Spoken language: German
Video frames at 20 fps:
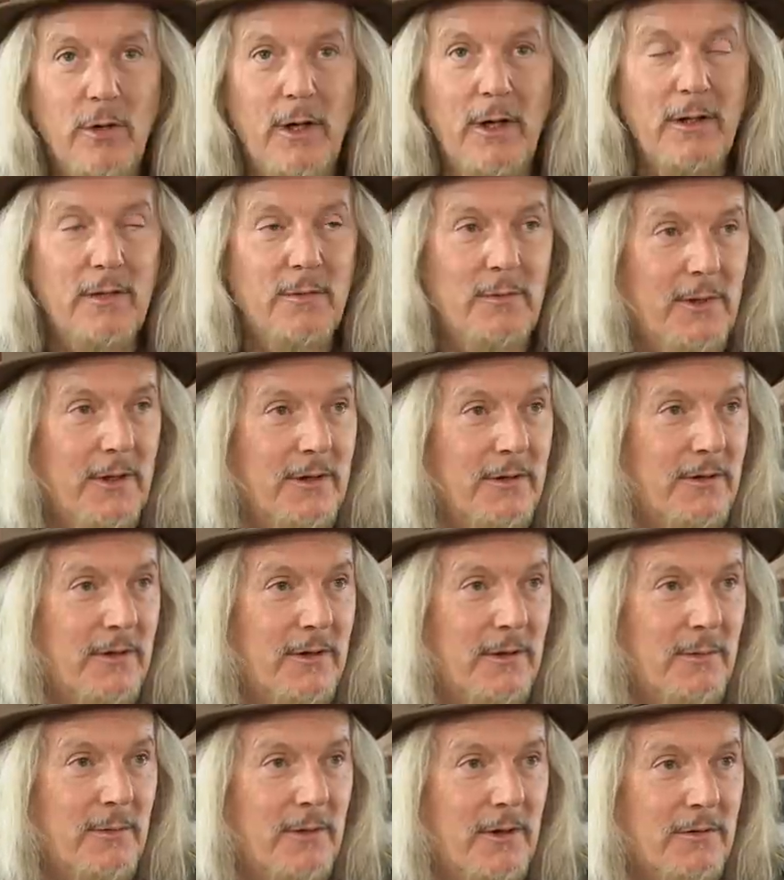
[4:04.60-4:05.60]
allgemeinen
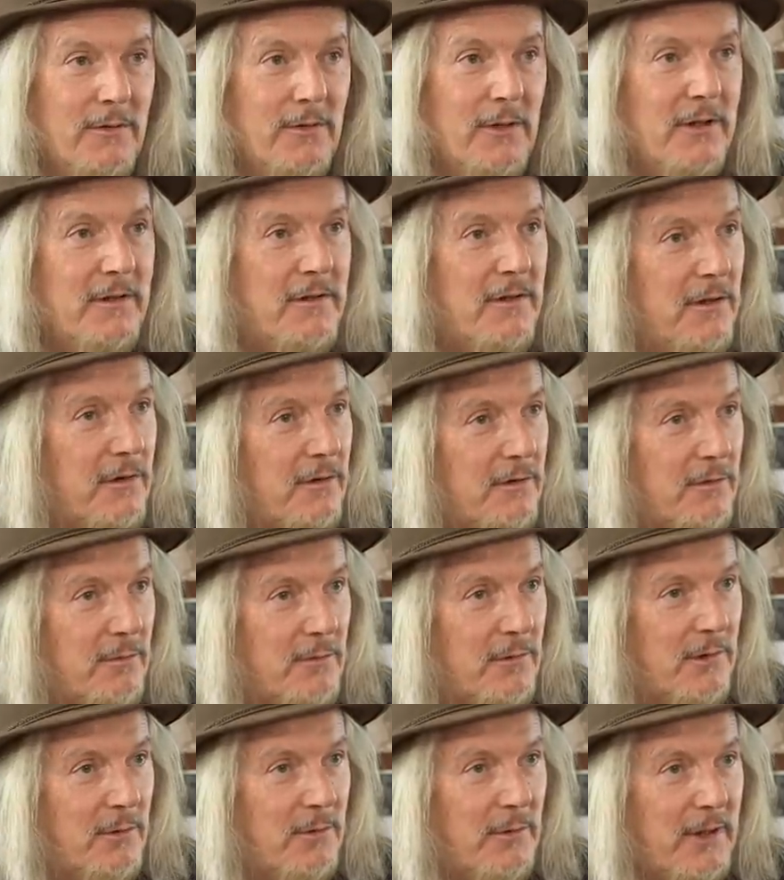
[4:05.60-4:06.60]
Thema, also jetzt nicht
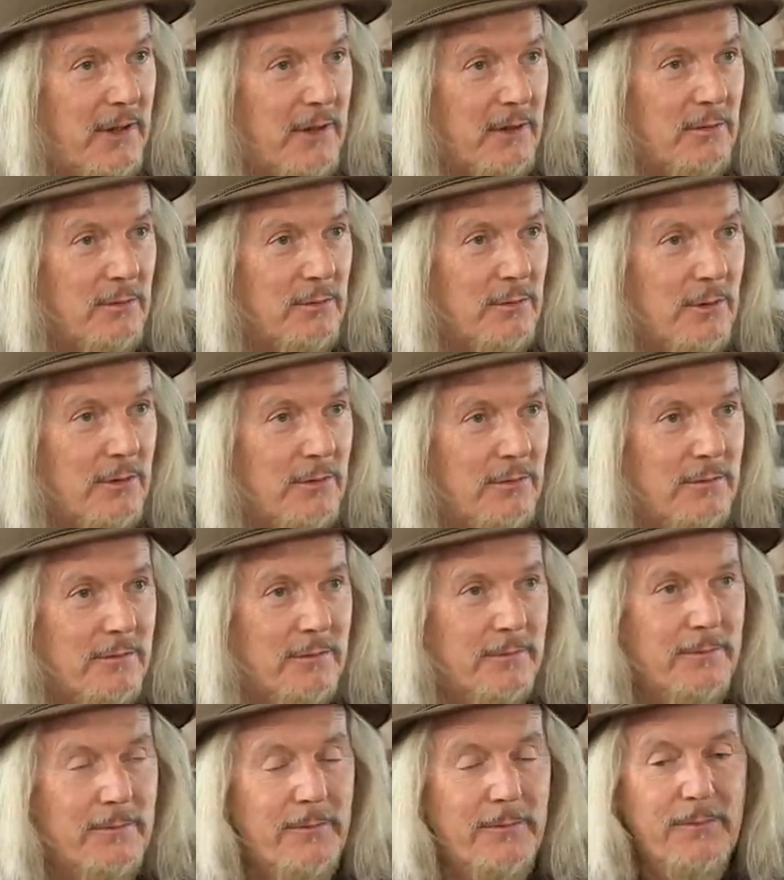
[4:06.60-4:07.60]
zum Thema Engel nur.
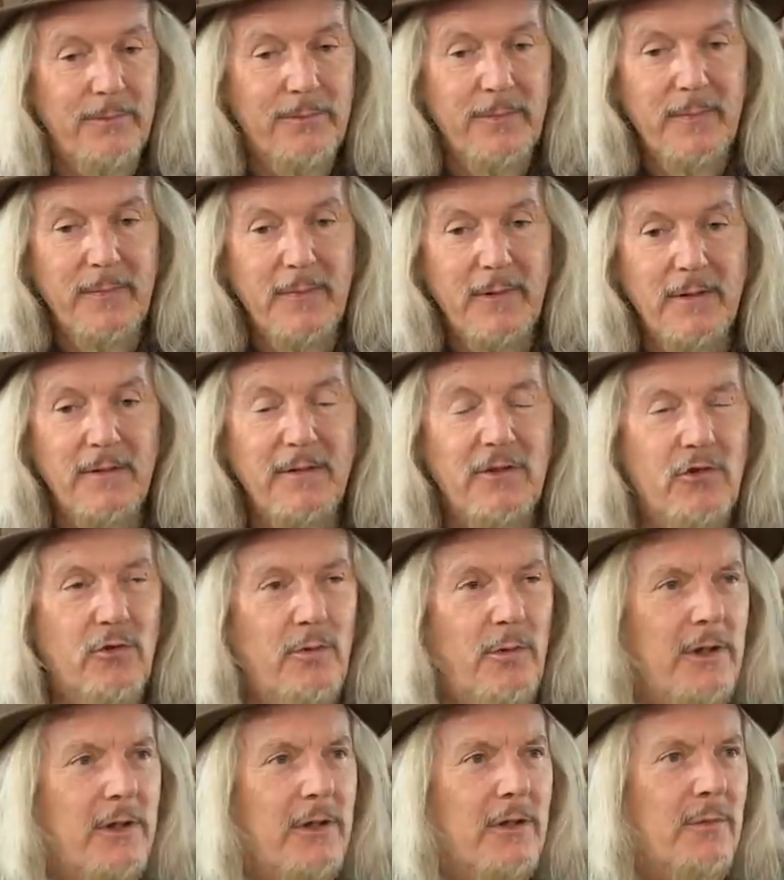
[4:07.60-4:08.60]
Das ist
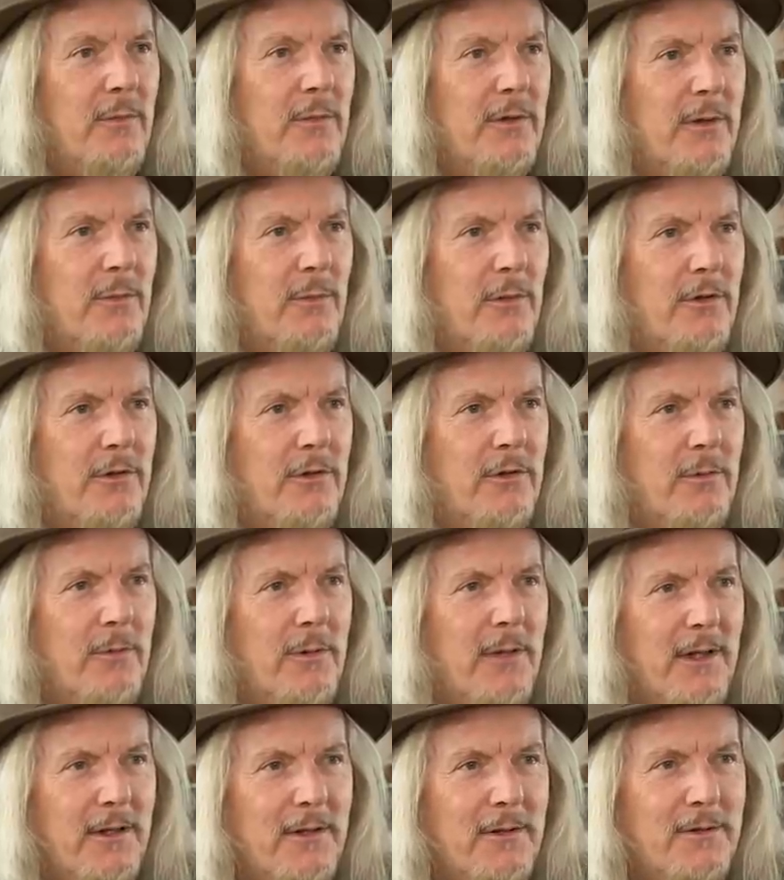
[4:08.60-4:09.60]
schwierig, mit den Mönchen
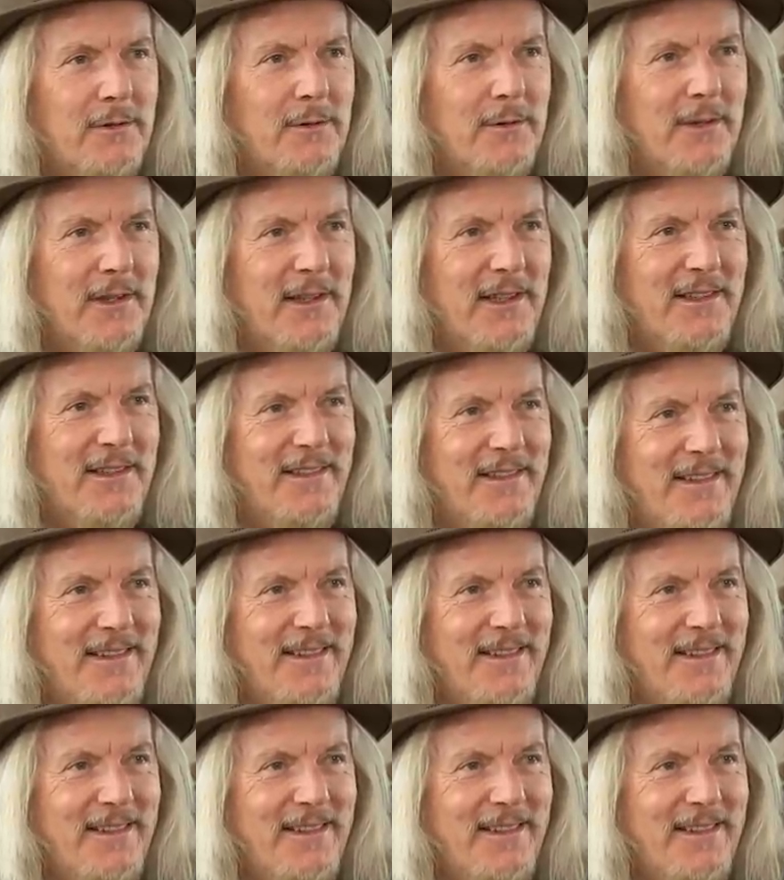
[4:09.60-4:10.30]
über Engel zu reden.